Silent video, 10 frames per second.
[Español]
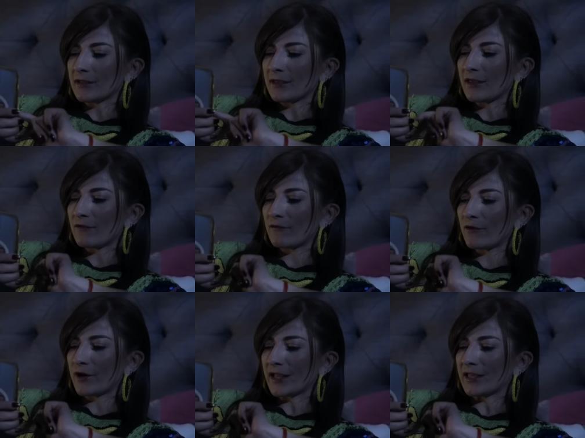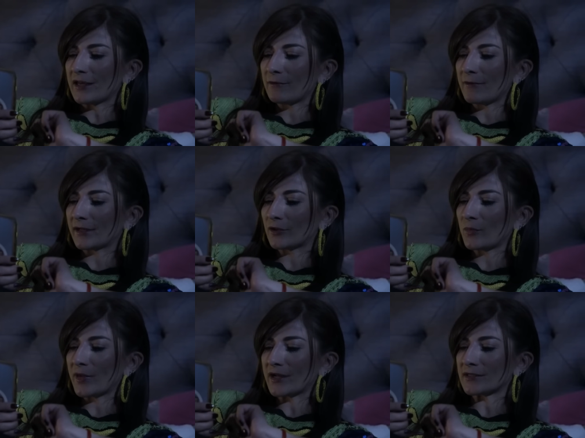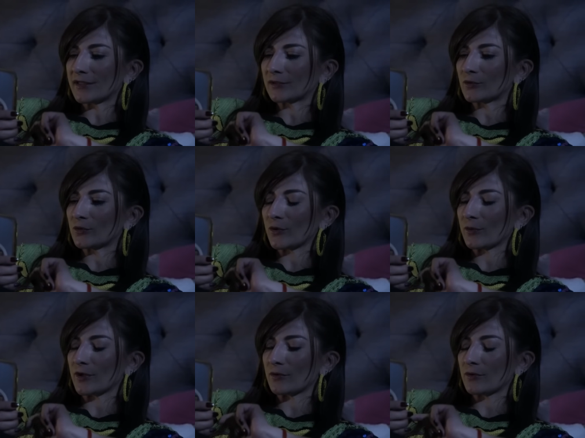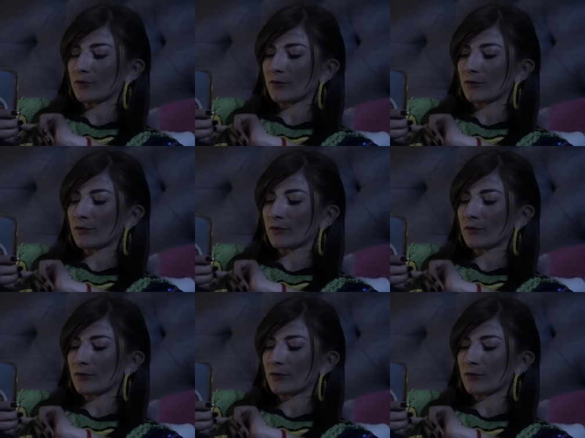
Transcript: ¿Quién fuera Gilberto para ser tu novio?